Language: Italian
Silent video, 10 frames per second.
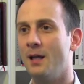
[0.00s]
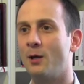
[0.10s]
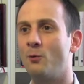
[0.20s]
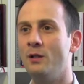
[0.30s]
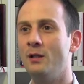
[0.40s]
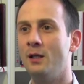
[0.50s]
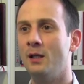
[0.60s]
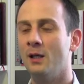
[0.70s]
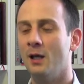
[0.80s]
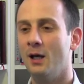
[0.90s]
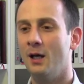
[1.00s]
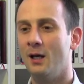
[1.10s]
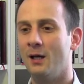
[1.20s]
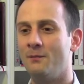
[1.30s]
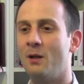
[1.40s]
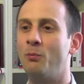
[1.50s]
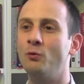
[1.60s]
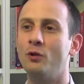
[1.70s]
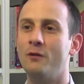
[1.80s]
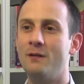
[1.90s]
ed è quindi eh, dal
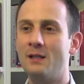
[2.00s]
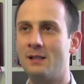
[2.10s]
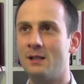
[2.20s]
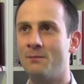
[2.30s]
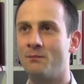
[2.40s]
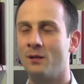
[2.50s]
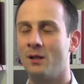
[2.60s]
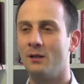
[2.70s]
punto di vista